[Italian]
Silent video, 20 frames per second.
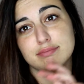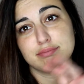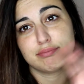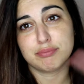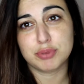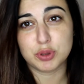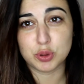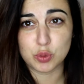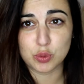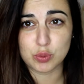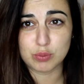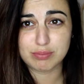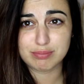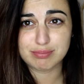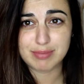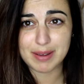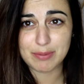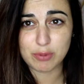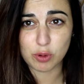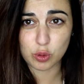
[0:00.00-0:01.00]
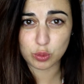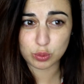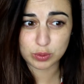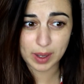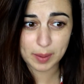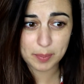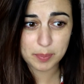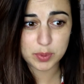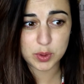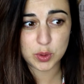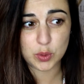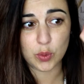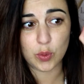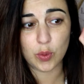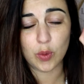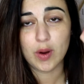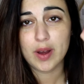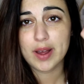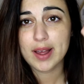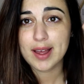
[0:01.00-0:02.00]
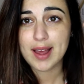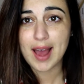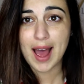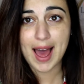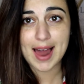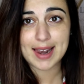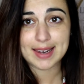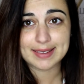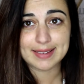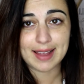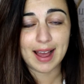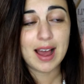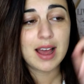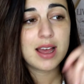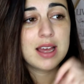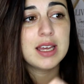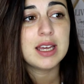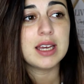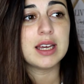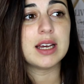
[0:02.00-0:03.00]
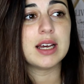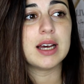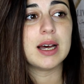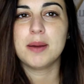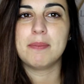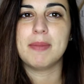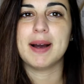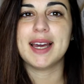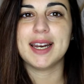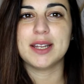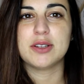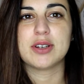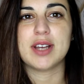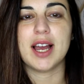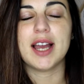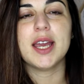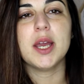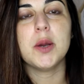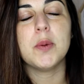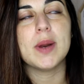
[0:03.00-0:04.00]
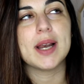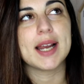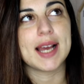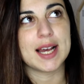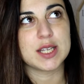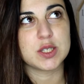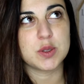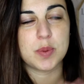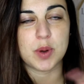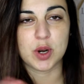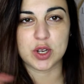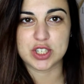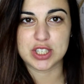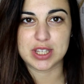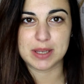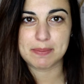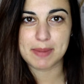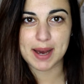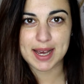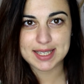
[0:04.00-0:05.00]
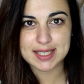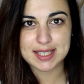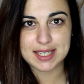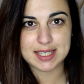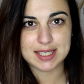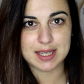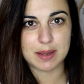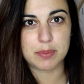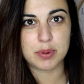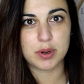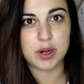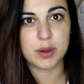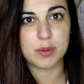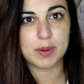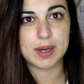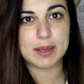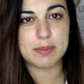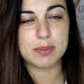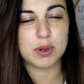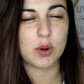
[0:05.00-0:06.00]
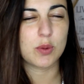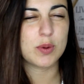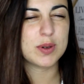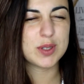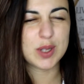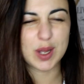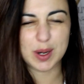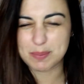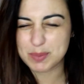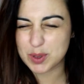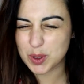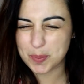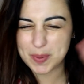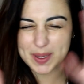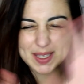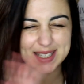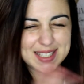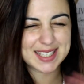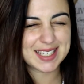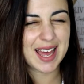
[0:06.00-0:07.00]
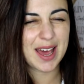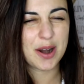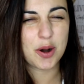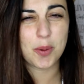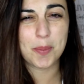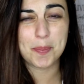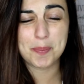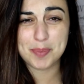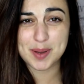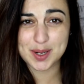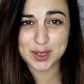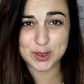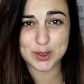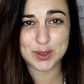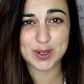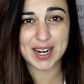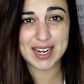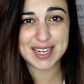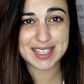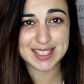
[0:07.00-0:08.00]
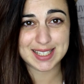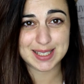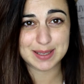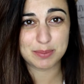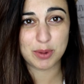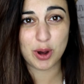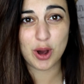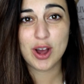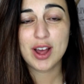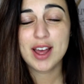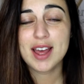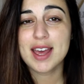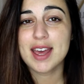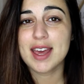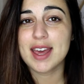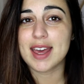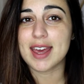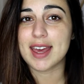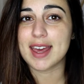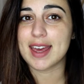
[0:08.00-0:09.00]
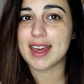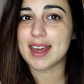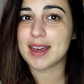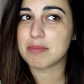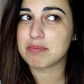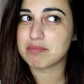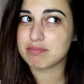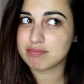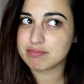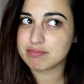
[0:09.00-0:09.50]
più evoluta, più alta, eh, ma credo che anche in quel caso però ci debba essere sempre un equilibrio, questo è il mio pensiero personalissimo e